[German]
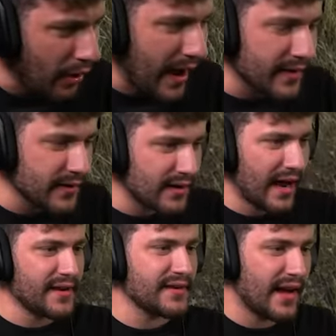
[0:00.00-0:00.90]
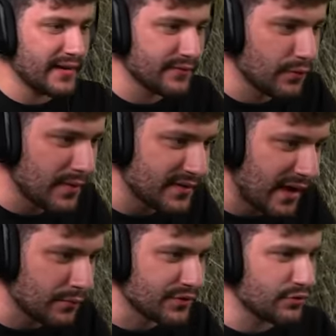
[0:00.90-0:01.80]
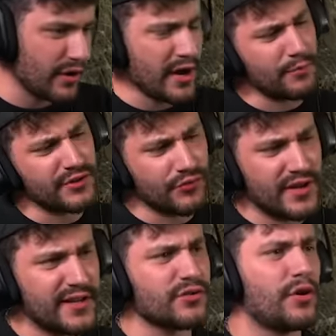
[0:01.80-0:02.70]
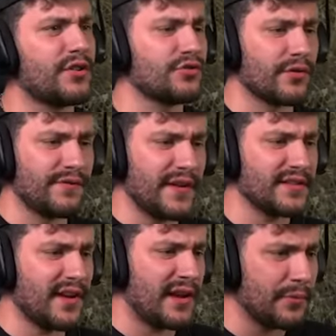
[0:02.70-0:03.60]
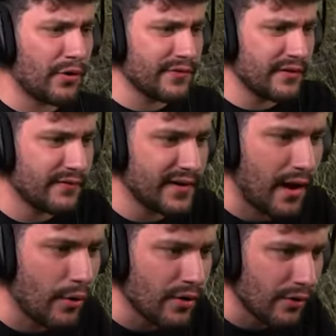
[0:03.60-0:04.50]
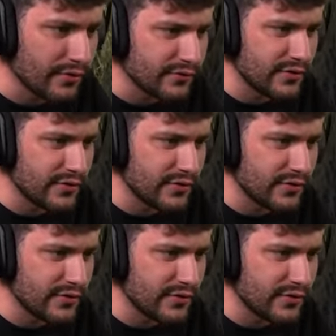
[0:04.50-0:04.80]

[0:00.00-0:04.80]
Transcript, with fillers: noch einige Kleinigkeiten, wo man sagen muss, okay, bis Release sollte das schon gefixt sein, habt auf jeden Fall die Augen auf,